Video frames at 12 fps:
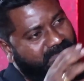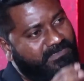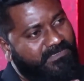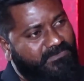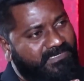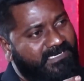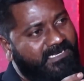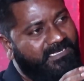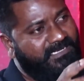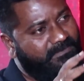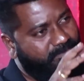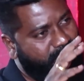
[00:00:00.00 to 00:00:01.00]
కూడా
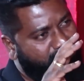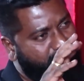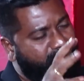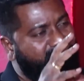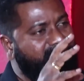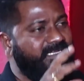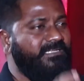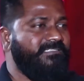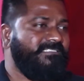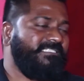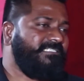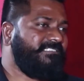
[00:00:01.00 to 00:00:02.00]
ఉండేలాగా ప్రాపర్గా
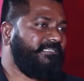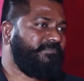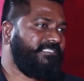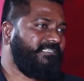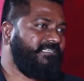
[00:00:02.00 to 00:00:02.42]
చేసాము అది